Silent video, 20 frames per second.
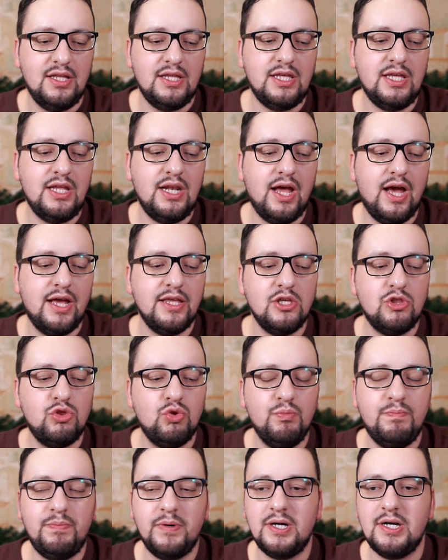Или они
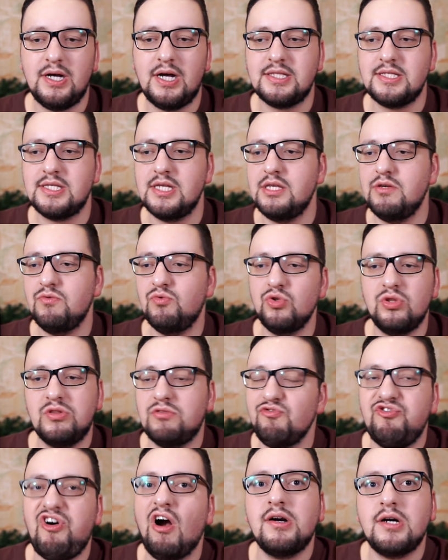тупо
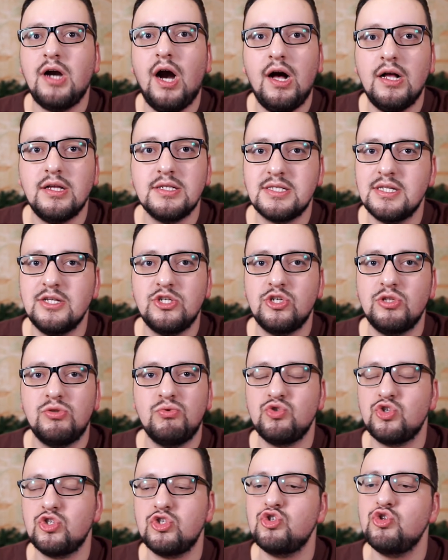оценивают вокал, значит,
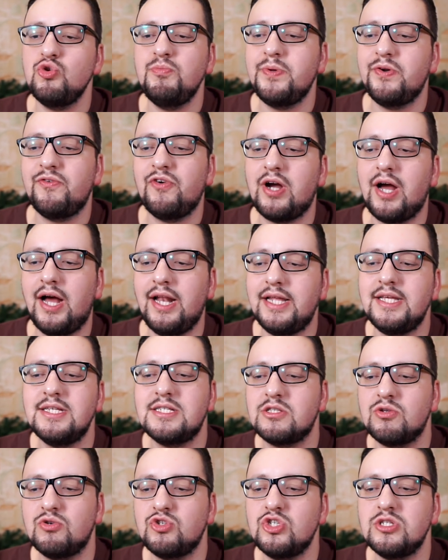нужен супер
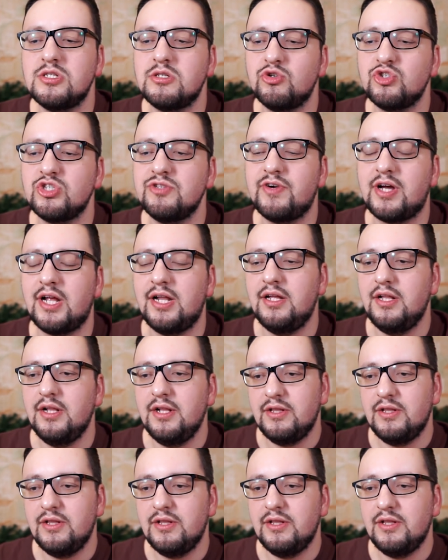вокалист, очень сложный вокал. Но